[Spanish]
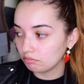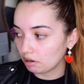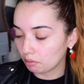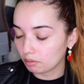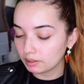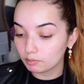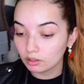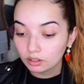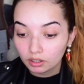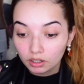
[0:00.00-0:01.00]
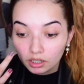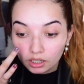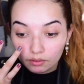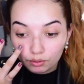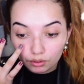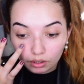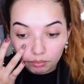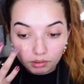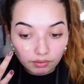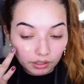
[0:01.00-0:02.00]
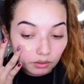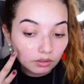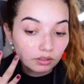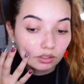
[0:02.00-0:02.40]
hago lo mismo y funciona perfecto.